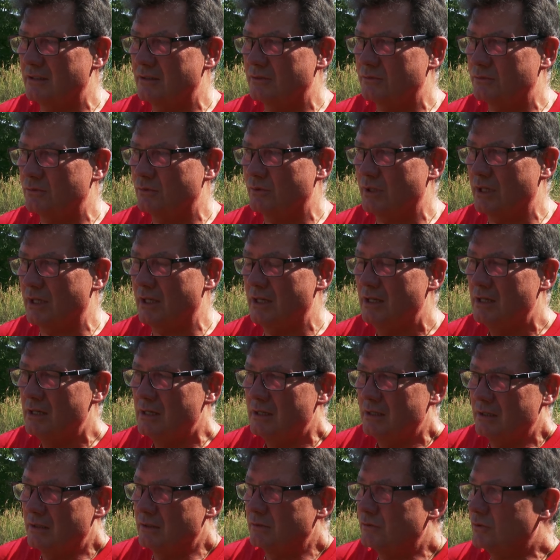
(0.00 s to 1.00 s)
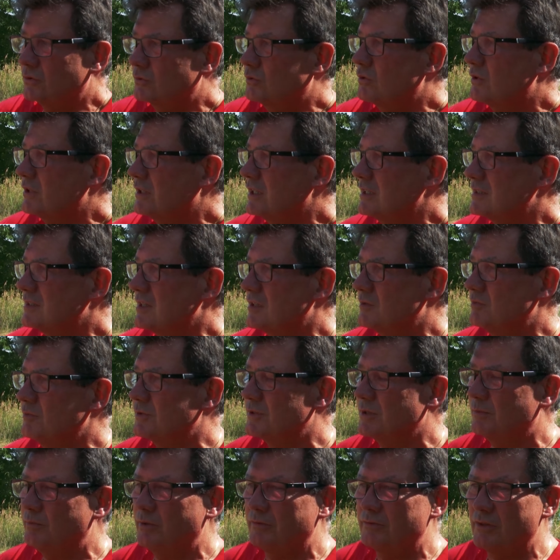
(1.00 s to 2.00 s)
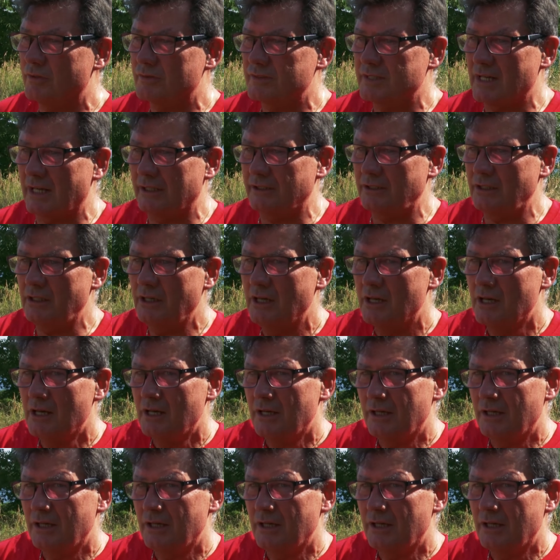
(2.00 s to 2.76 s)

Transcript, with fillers: które, do których jesteśmy zobowiązani,